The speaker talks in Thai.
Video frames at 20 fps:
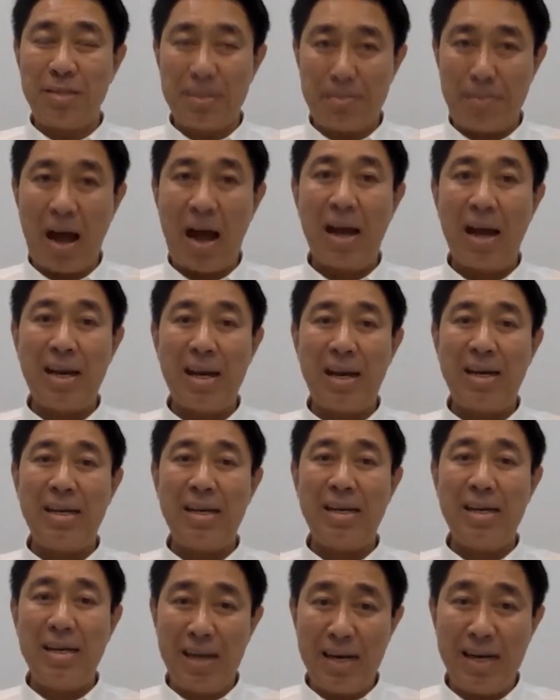ภายใน
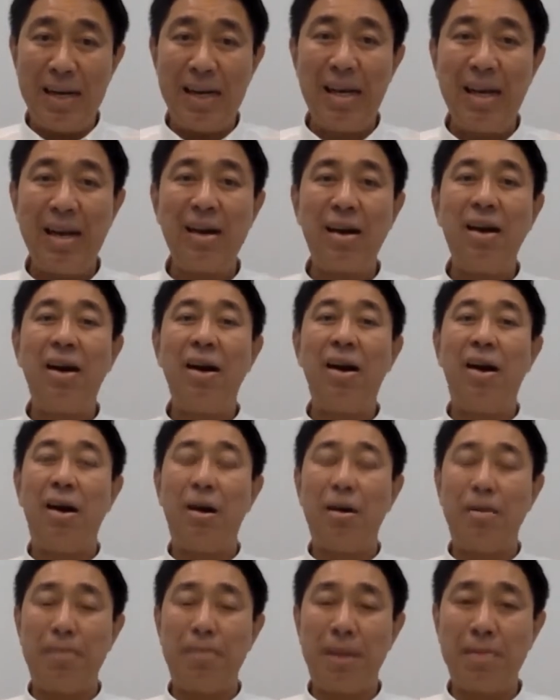เดือนนี้แล้วก็ออก
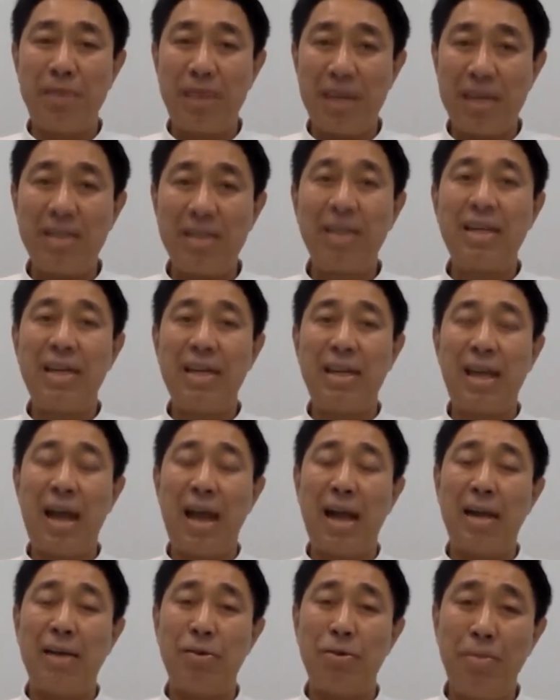เป็นราชกิจจา
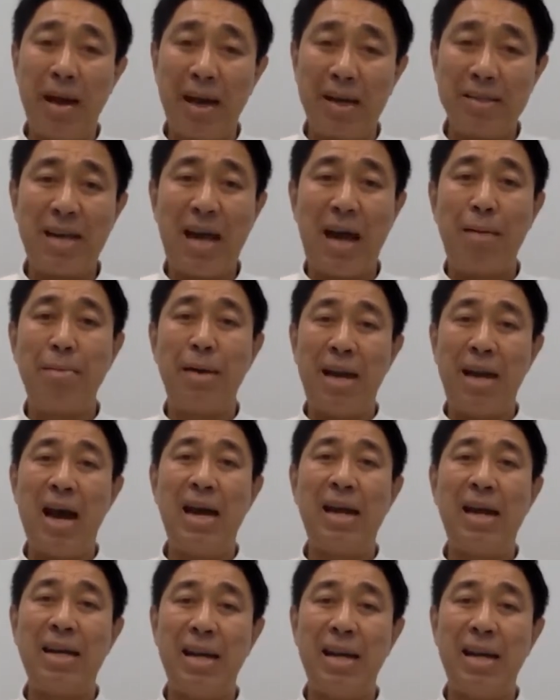นุเบกษามาได้